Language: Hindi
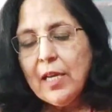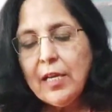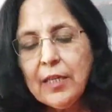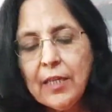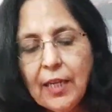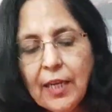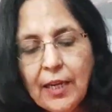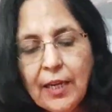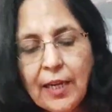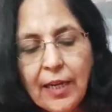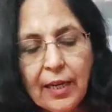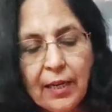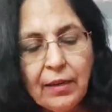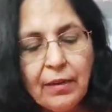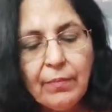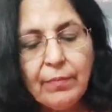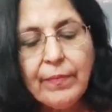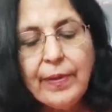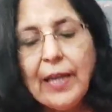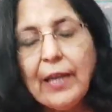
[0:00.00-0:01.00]
ये
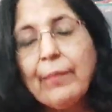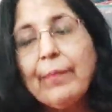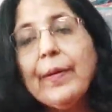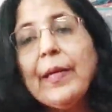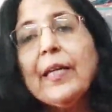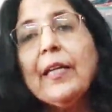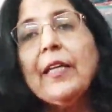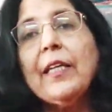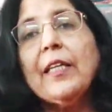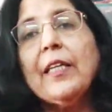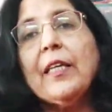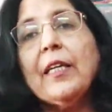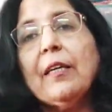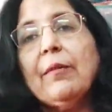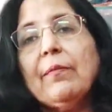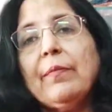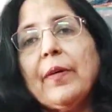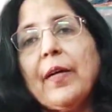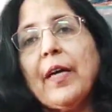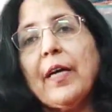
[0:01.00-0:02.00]
बैक पे घेरे
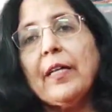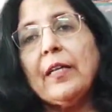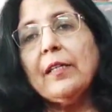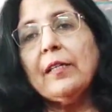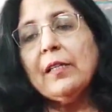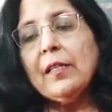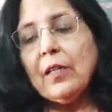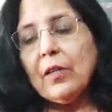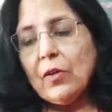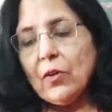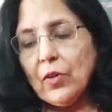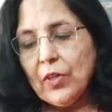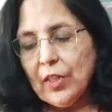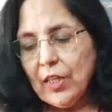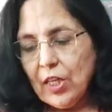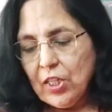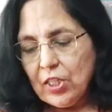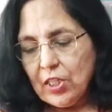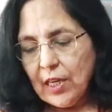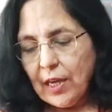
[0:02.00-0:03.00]
का आएगा और
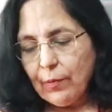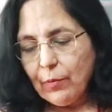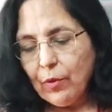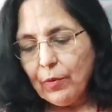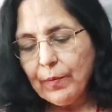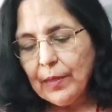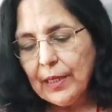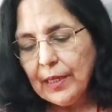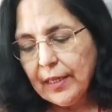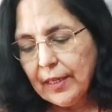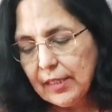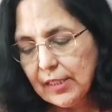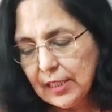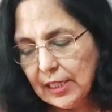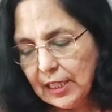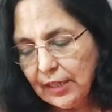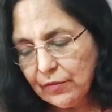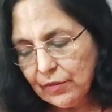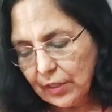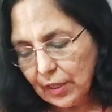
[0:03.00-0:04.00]
नीचे आपको मिलेगा
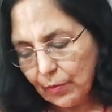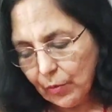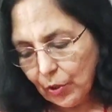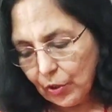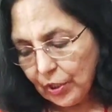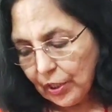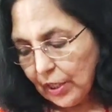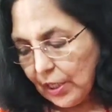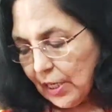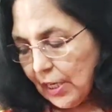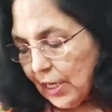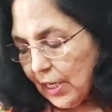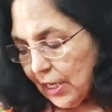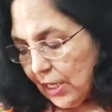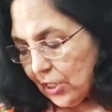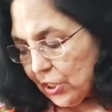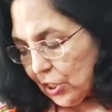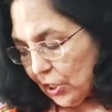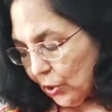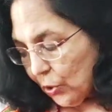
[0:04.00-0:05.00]
स्लीव्स का बॉर्डर
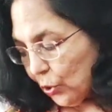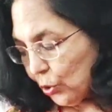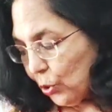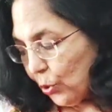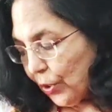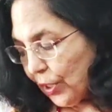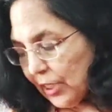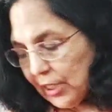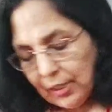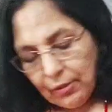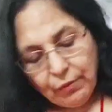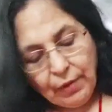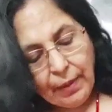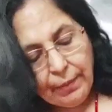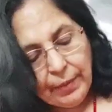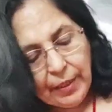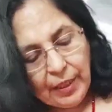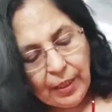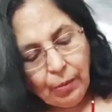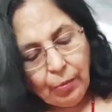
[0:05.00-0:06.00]
जिनको थोड़ी सी
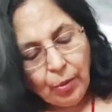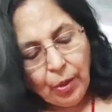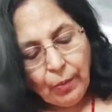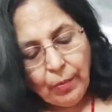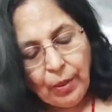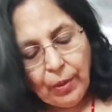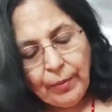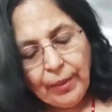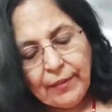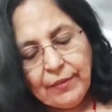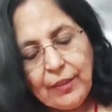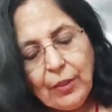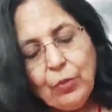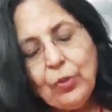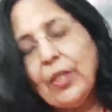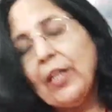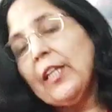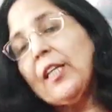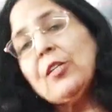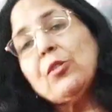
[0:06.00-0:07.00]
फैब्रिक की प्रॉब्लम आती है
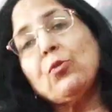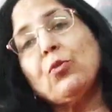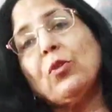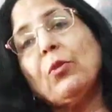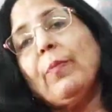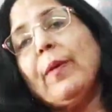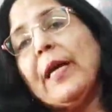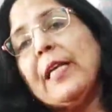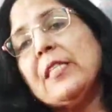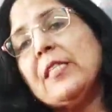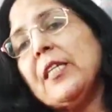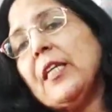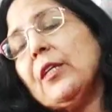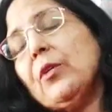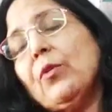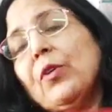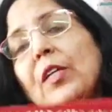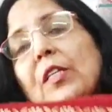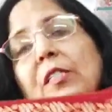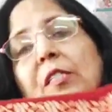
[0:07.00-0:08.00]
उनके लिए सूट बेस्ट है क्योंकि